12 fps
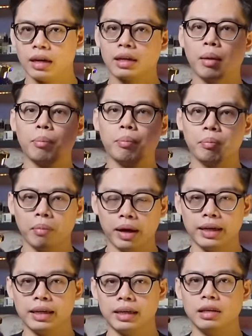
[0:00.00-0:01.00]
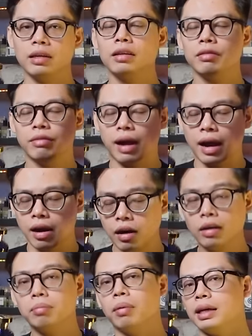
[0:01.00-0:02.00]
tầm 7 tiếng và
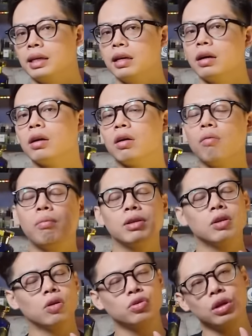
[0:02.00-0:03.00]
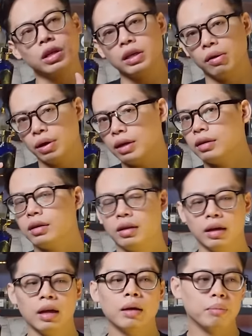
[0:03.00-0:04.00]
hơn 7 tiếng không bao giờ có chuyện yếu hơn.
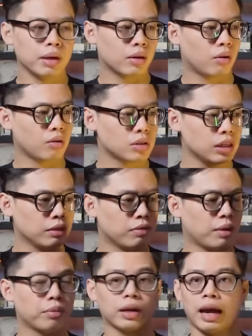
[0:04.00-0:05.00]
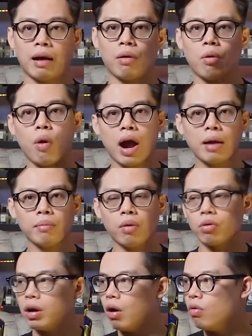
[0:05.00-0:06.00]
Mình có xịt vào một cái áo khoác
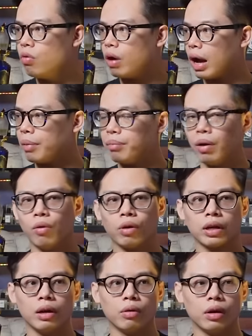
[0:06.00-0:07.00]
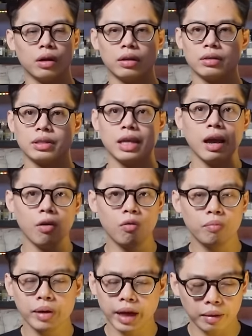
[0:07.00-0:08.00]
màu nâu à màu kiểu uh, rêu
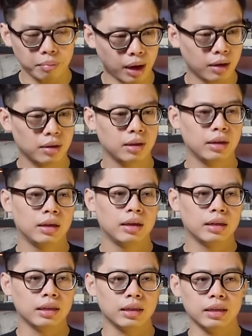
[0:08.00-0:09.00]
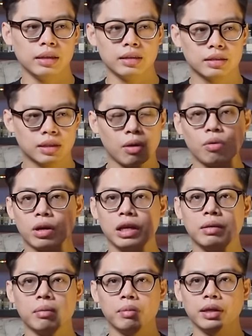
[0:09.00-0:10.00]
mình hay mặc thì sau
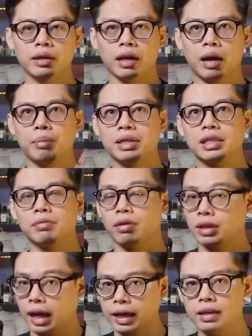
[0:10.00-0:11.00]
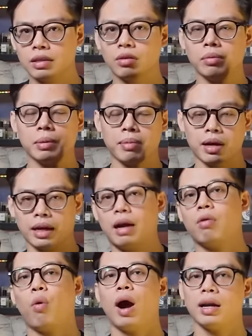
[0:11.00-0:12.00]
khi mà mình à mình xịt vào tay xong rồi mình mặc cái
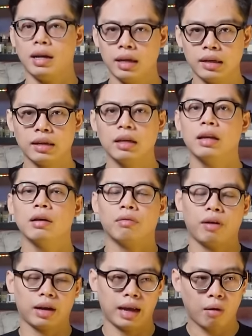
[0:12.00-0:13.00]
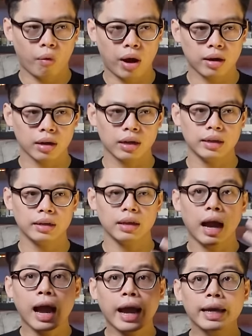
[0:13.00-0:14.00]
áo khoác ấy lên và cái áo khoác đấy
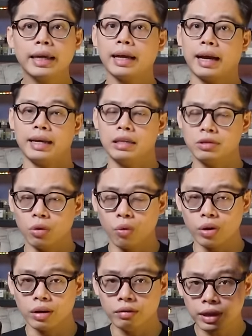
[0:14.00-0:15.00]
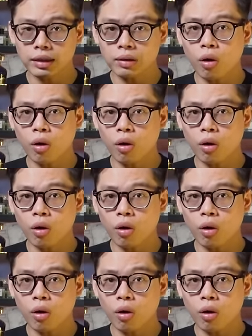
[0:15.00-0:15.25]
hai ngày rồi vẫn